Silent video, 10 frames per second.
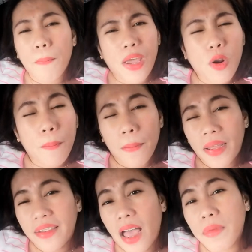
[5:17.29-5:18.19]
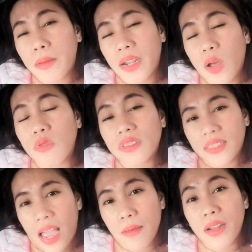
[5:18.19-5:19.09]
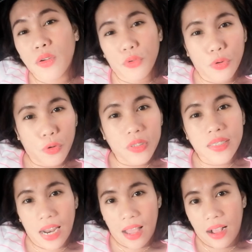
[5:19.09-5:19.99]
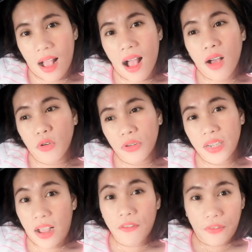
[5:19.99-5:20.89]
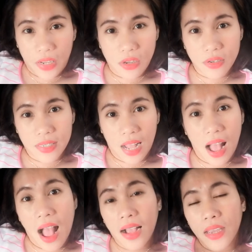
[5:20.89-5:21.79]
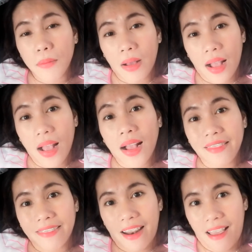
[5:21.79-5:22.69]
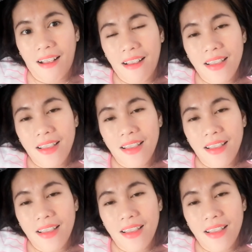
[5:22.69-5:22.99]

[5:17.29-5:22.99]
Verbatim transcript: Pero pag madami naman akong time, nanonood talaga ako ng videos ng aking mga katalak.